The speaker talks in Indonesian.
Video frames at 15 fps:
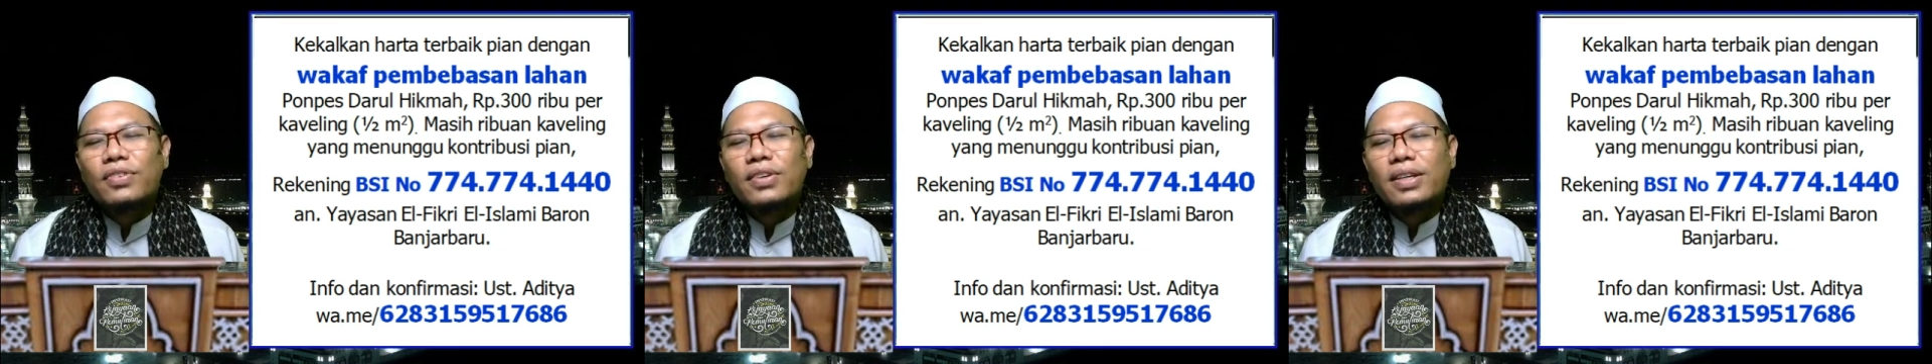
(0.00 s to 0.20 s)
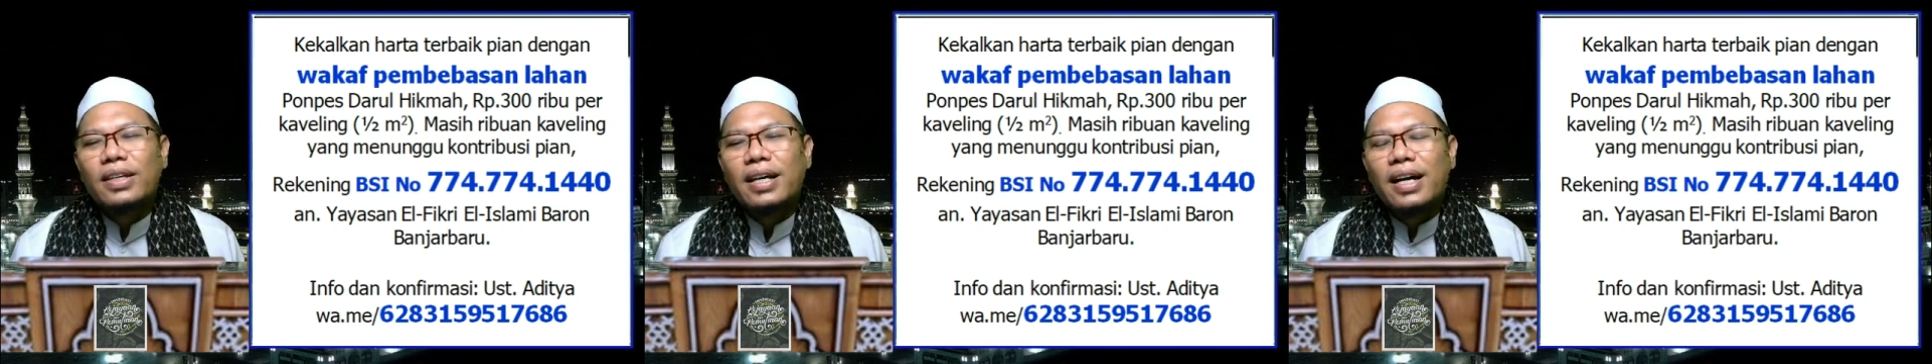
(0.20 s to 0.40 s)

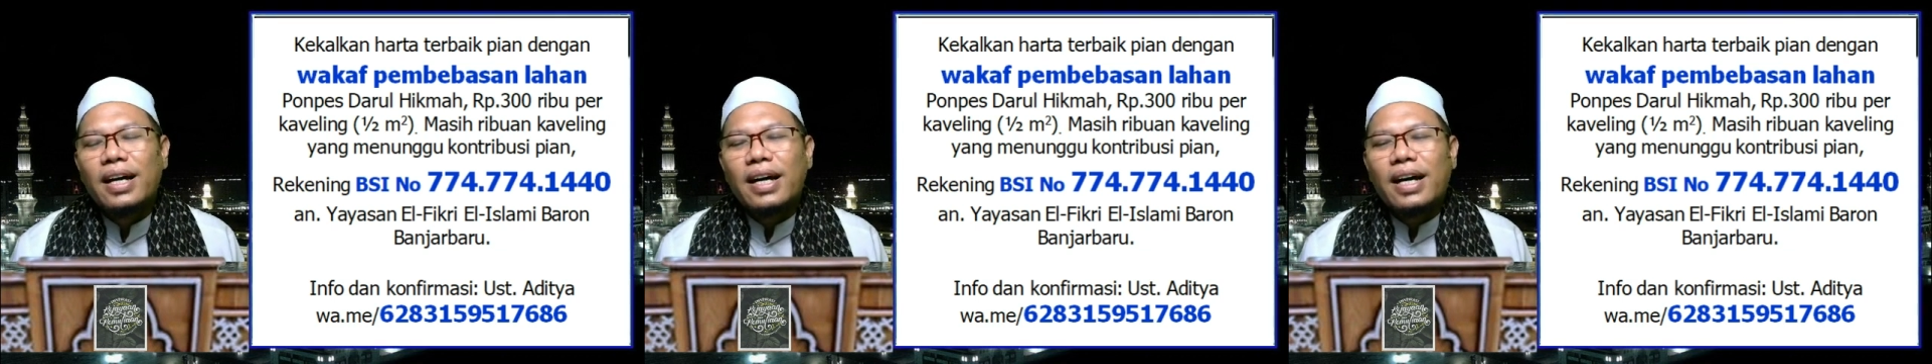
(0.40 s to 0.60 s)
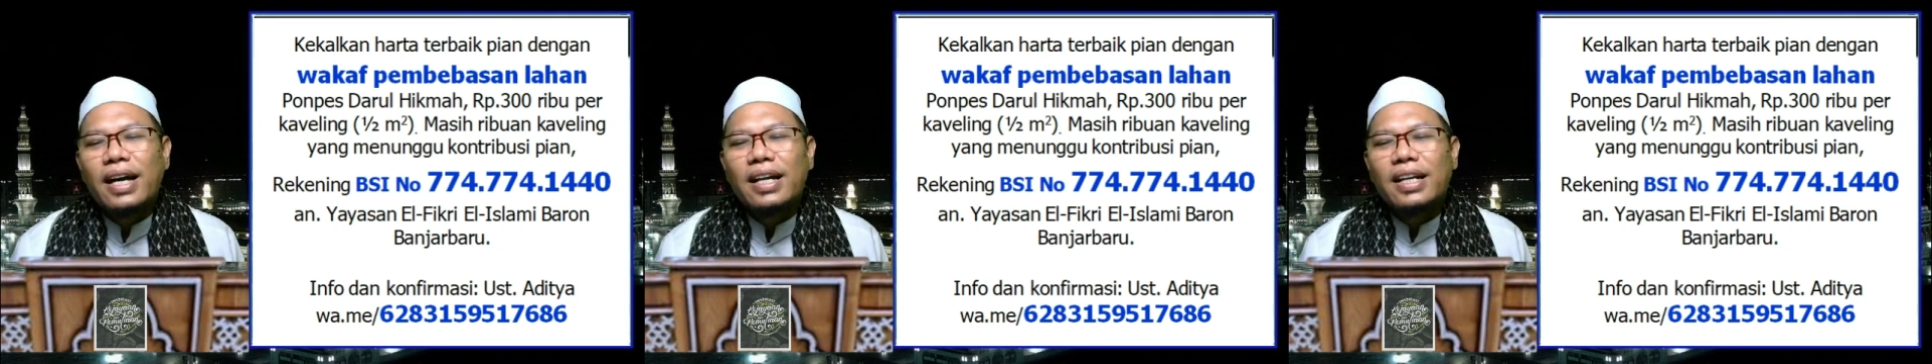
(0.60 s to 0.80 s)

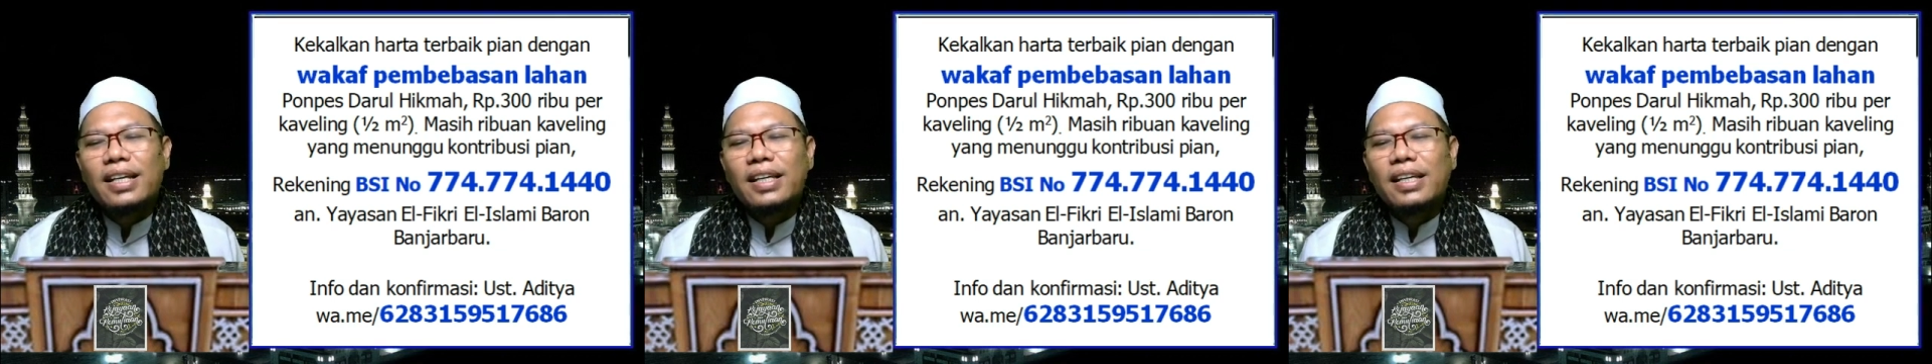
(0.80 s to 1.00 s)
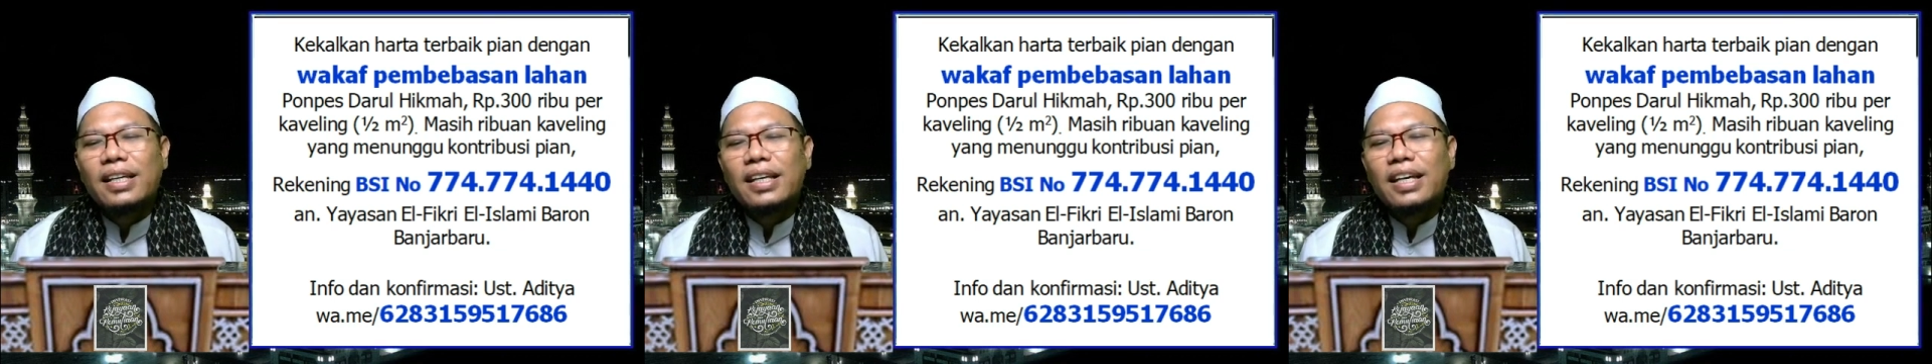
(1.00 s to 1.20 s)
fiha
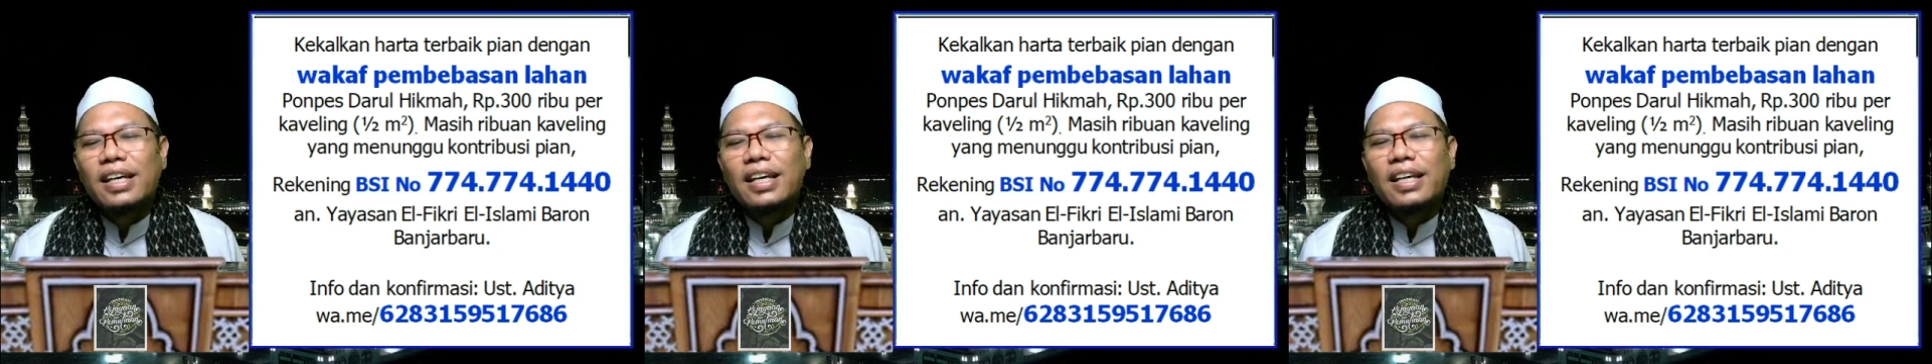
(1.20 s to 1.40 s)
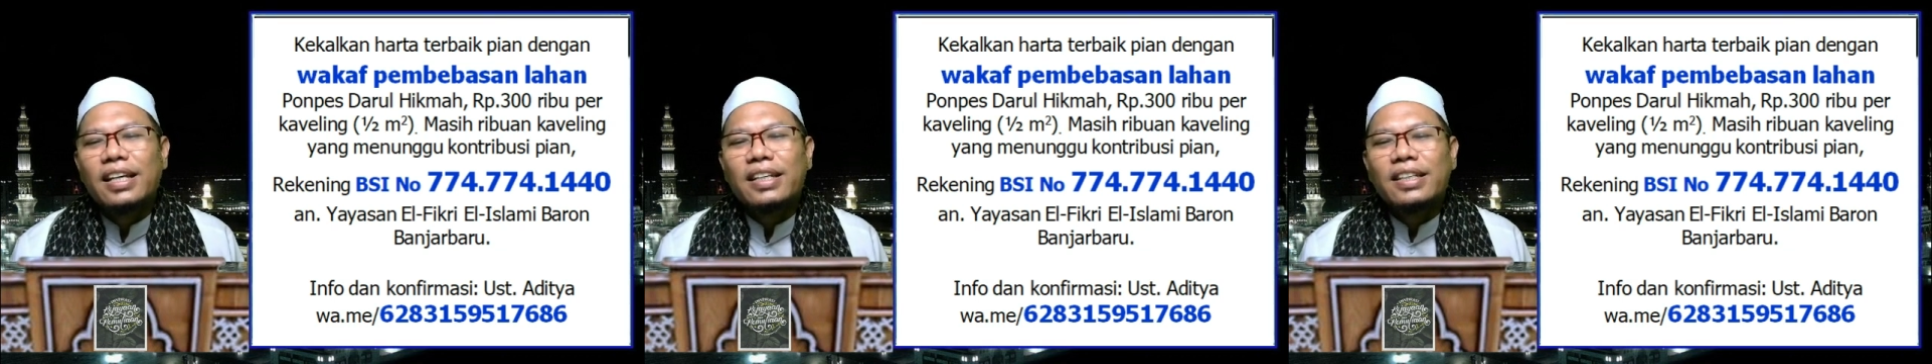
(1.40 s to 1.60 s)

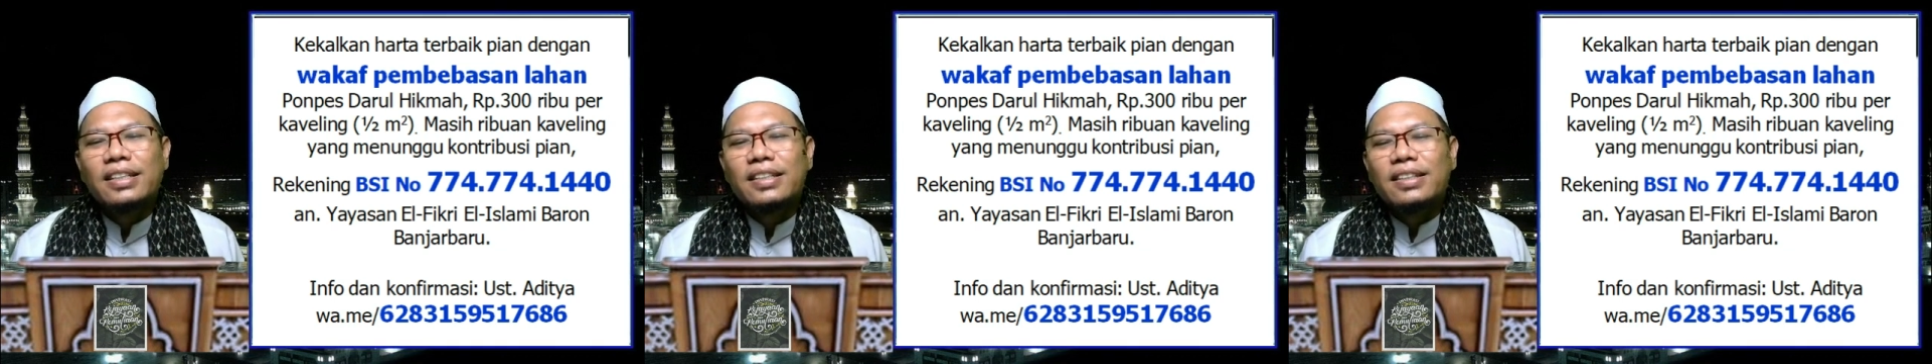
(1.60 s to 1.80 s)
harir.